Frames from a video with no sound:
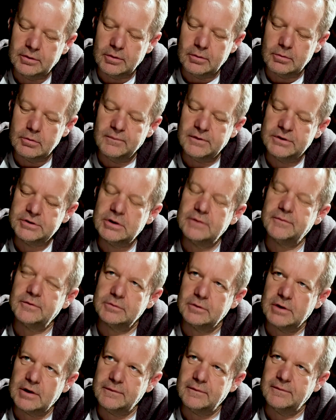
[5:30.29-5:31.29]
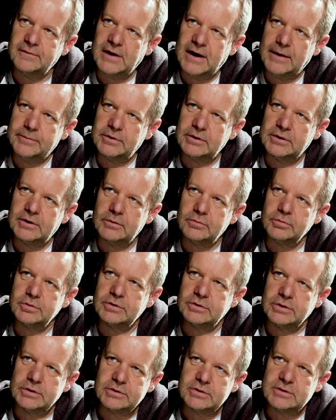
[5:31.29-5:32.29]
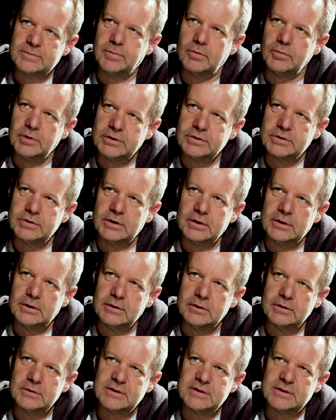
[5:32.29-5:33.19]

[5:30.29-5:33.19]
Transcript: roku właściwie fotografowałem takie różne rzeczy społeczne.